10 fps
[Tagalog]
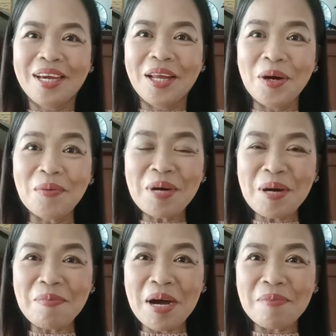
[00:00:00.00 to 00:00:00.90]
Hello
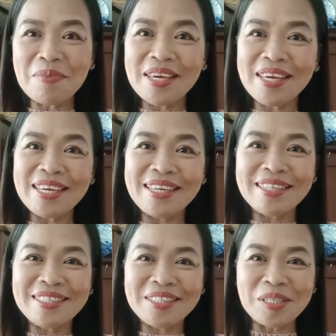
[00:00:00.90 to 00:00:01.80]
mga
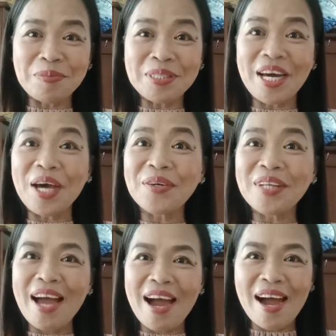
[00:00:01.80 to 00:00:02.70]
mamis! Kumusta
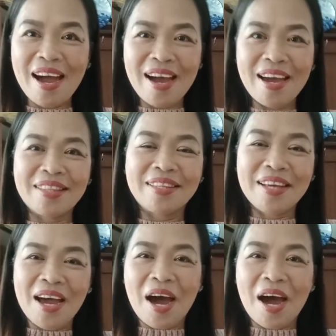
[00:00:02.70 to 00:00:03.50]
kayong lahat?